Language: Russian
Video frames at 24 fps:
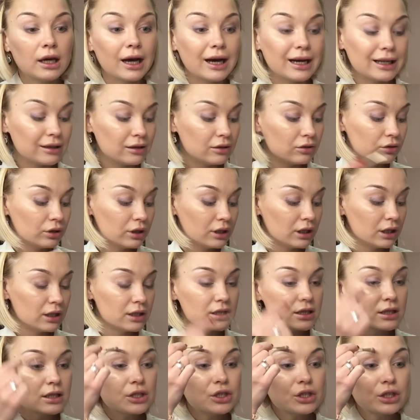одной
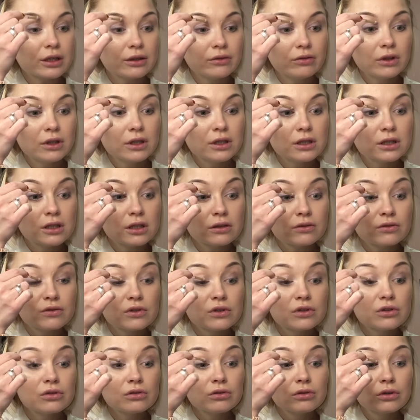кисточкой. Видите,
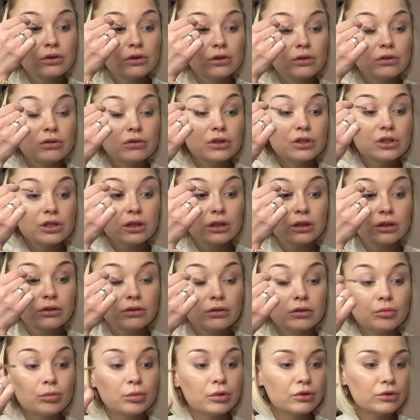все очень
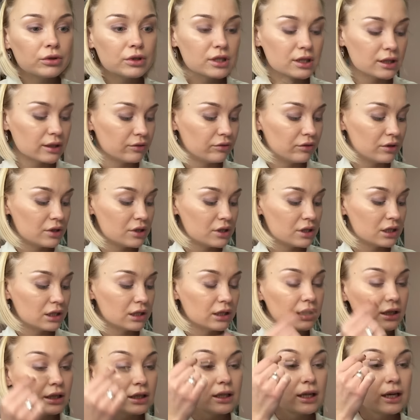легко и просто. Весь
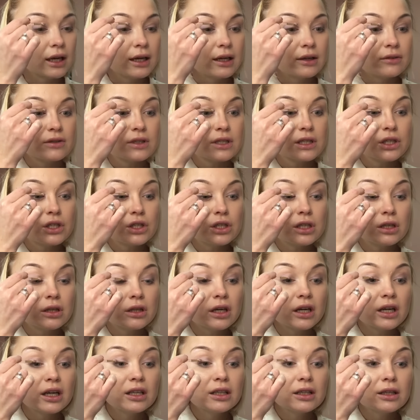секрет в
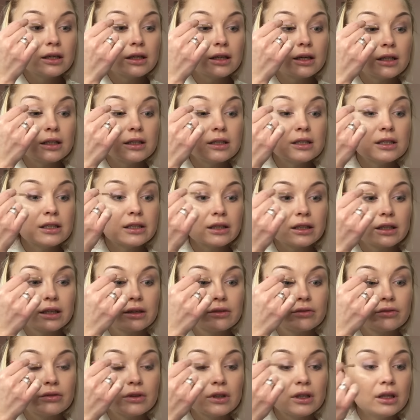сочетании
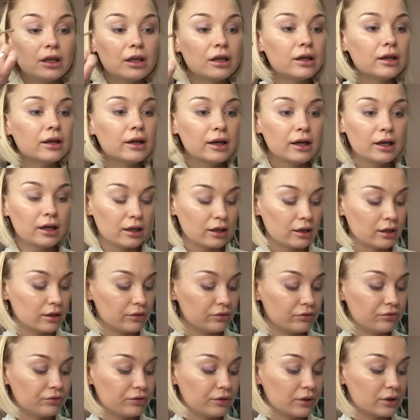оттенков и э,
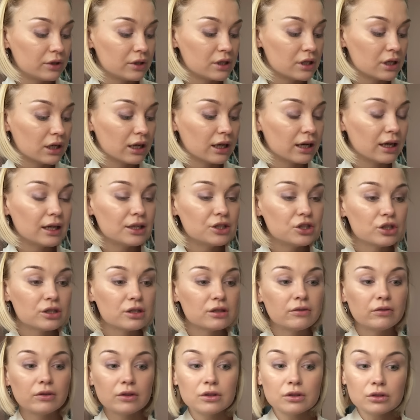в
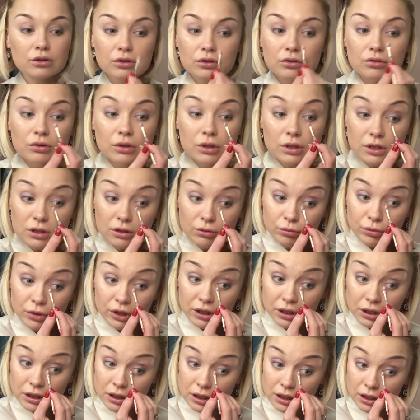качестве текстуры
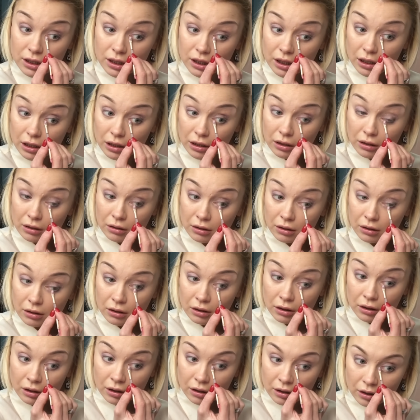самих теней.
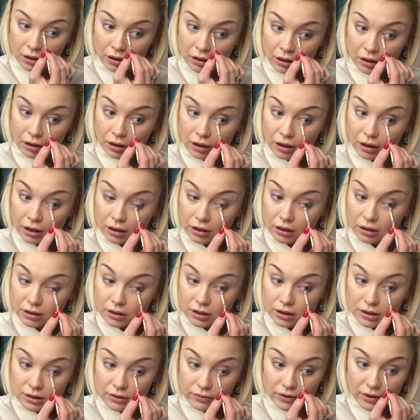Они
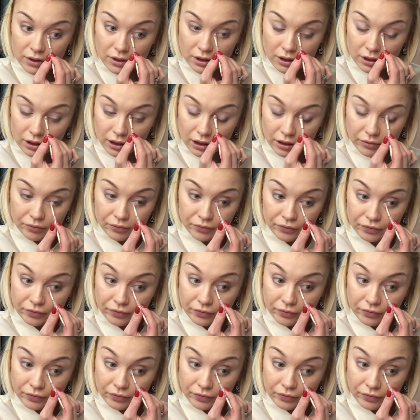действительно